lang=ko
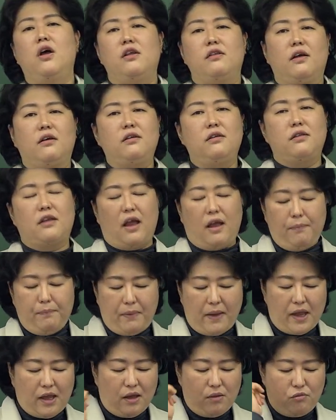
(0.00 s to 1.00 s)
자, 그런데
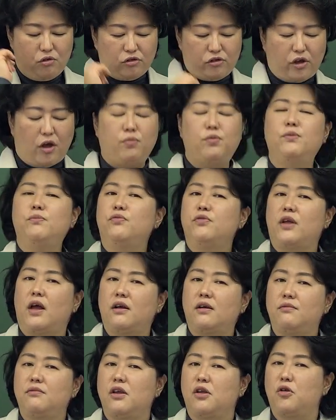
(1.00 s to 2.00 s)
폐기물 처분
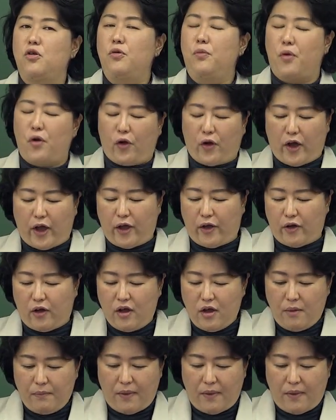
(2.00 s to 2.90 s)
부담금 제도는 뭘까요?